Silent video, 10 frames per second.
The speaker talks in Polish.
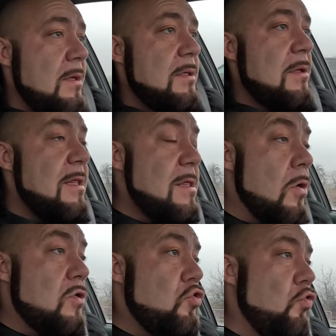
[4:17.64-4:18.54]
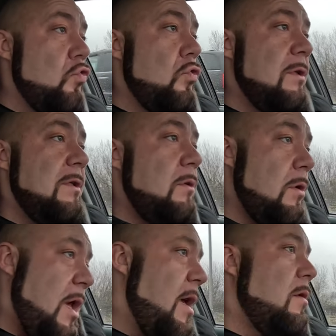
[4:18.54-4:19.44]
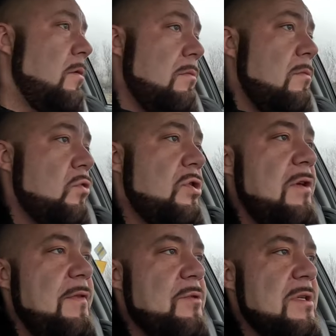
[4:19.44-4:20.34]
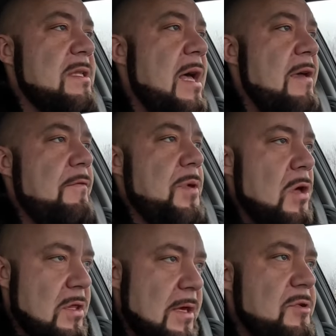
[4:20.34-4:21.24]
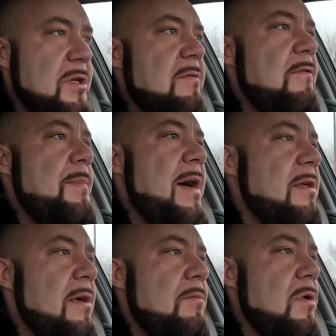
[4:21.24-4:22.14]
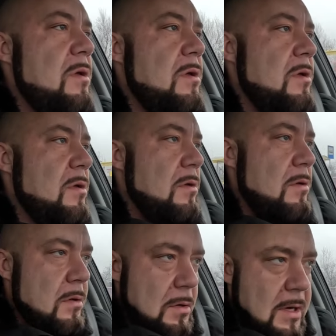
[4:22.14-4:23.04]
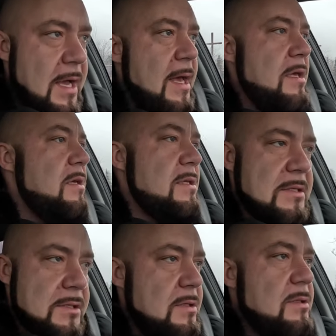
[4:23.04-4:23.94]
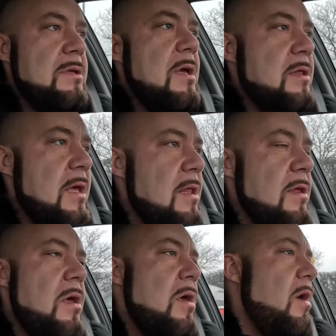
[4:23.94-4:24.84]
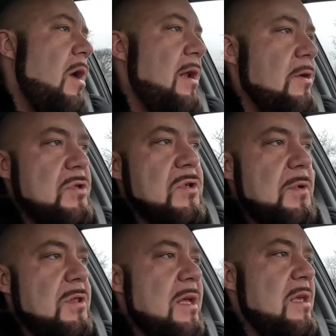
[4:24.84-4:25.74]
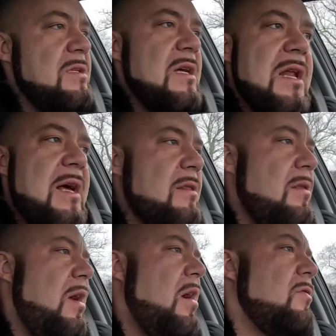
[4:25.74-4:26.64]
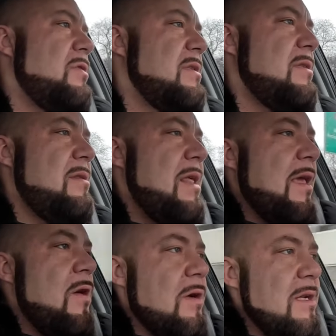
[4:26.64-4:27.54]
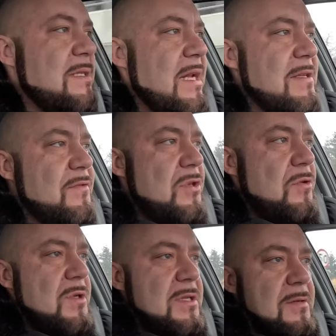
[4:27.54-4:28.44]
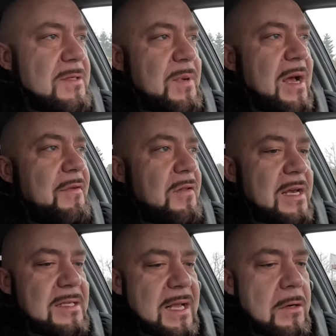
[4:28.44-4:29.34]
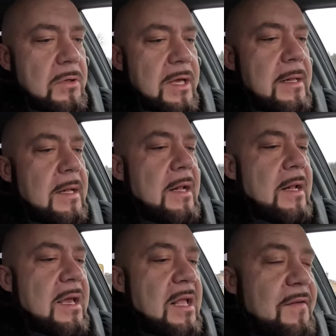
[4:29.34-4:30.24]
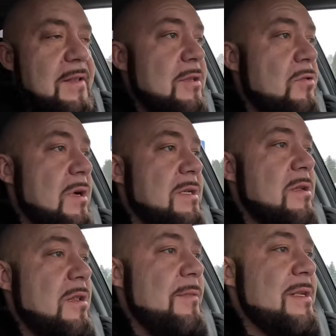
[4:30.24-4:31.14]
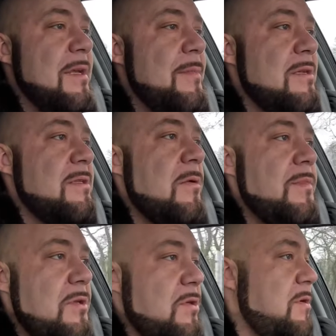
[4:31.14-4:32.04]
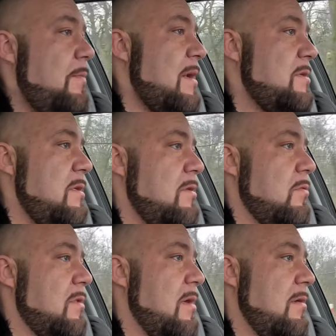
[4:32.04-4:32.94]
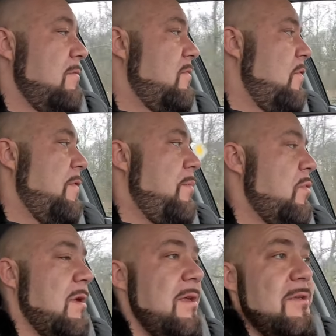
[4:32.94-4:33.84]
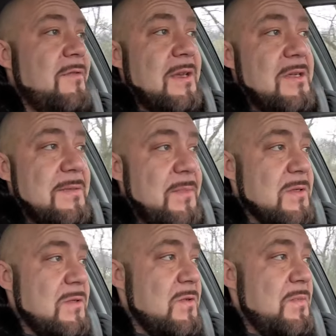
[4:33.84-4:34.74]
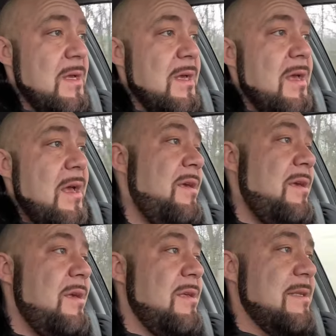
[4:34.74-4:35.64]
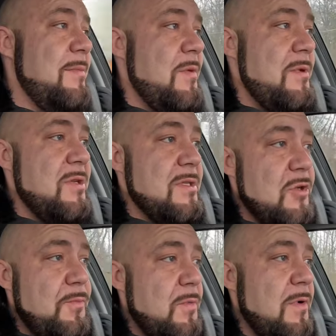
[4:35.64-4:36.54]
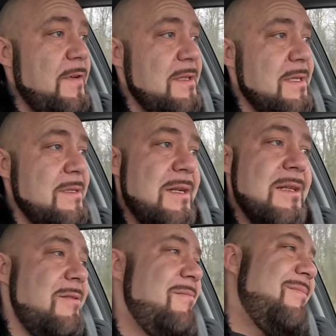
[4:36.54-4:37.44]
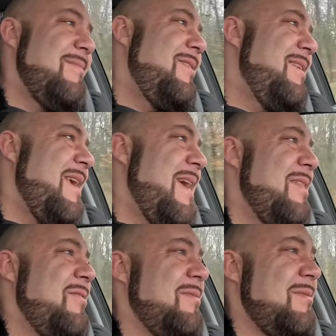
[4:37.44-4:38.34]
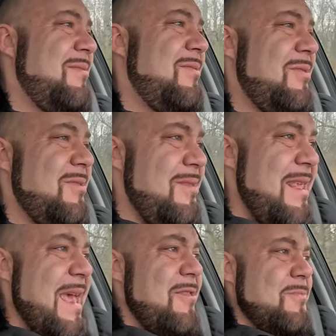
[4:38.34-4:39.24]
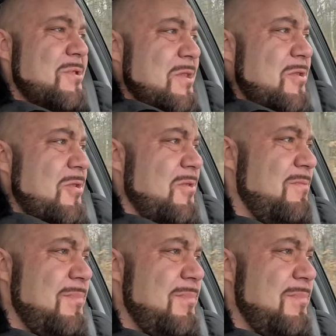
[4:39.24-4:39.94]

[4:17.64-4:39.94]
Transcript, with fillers: Co do detoksu, e, no nie, no uczciwie przyznaję, w piątek przed wypadem e, ok, nic nie ten, ale już sobota, niedziela, to już jest taki okres teraz w życiu przez tą sprawę, ona eskaluje. Ja nie wiem, co druga strona ma zamiar zrobić, czy się bardziej tutaj uwypuklić w jakiś sposób i, i, i ze mną jeszcze coś próbować zadzierać. No, no nie, no, no, nie, no brzydko.